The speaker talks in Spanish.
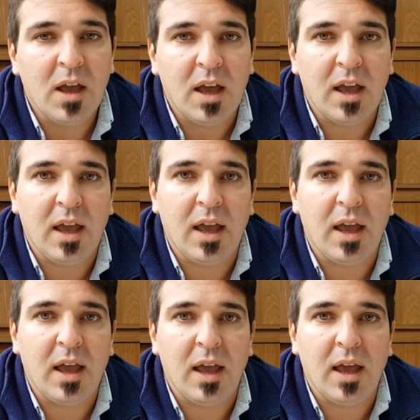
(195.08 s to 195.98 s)

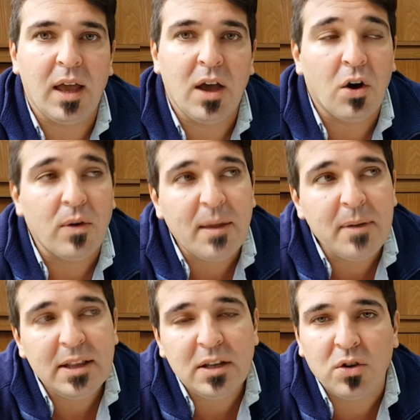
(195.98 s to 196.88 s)
Eh,
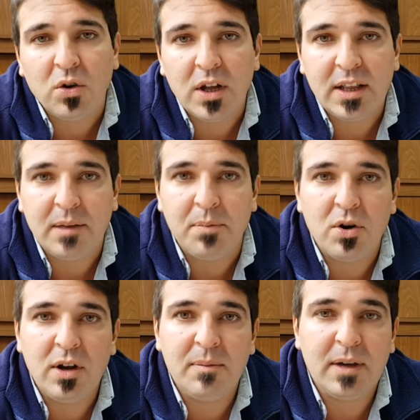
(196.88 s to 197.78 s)
obviamente todo este
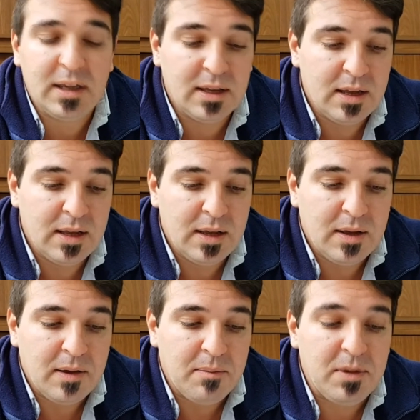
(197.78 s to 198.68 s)
problema
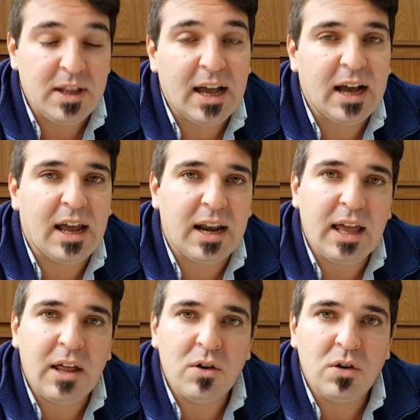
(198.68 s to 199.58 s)
viene
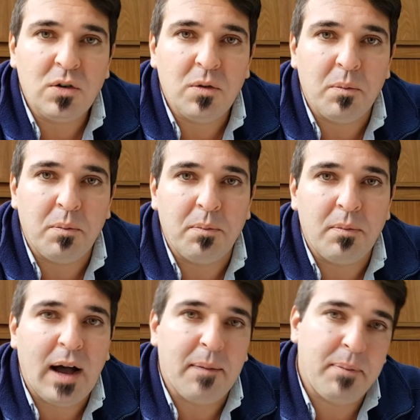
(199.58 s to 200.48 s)
acarreado,
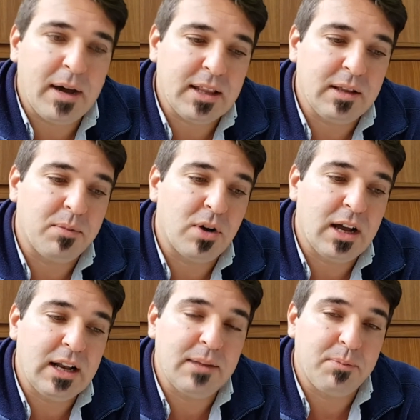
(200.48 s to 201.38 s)
aparte por,
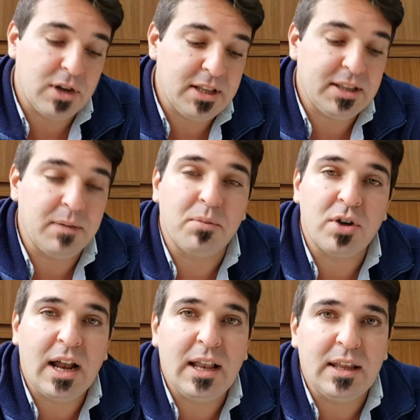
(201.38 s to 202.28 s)
este
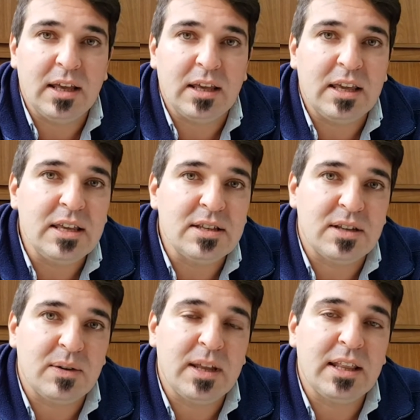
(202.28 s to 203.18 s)
temporal de
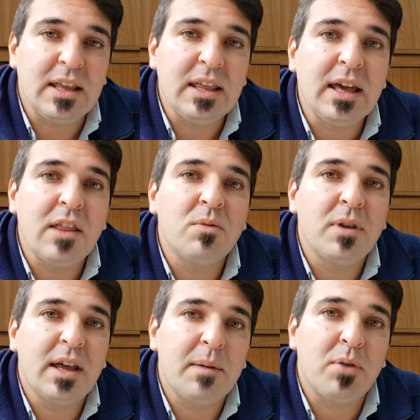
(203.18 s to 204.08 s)
15, 20 días de
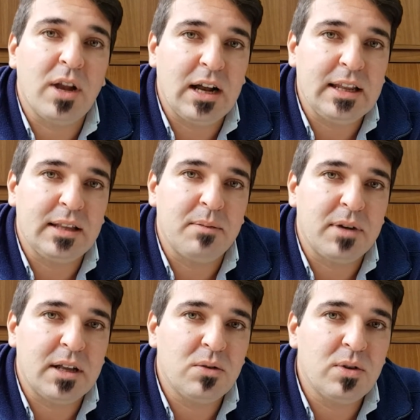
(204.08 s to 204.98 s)
humedad, por las altas
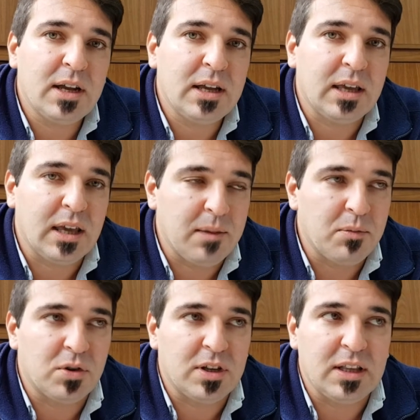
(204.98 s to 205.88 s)
temperaturas que
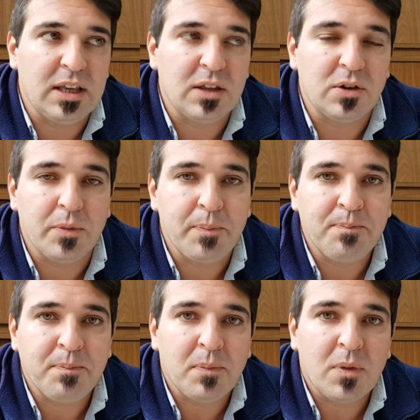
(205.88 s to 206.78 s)
hemos tenido.
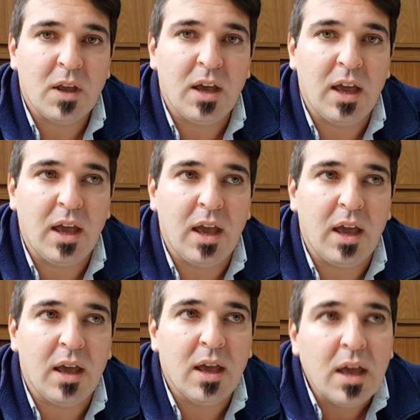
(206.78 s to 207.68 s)

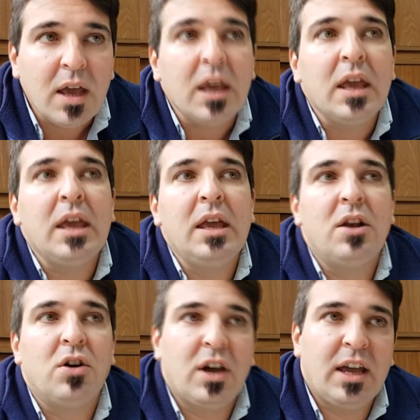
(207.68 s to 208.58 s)
Eh, y
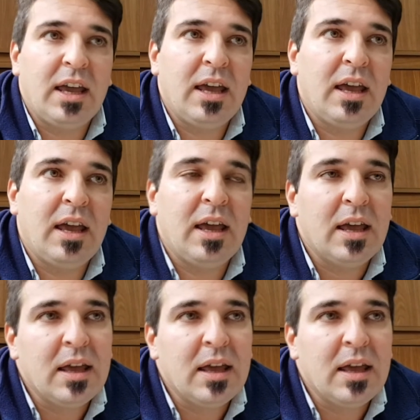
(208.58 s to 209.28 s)
lo que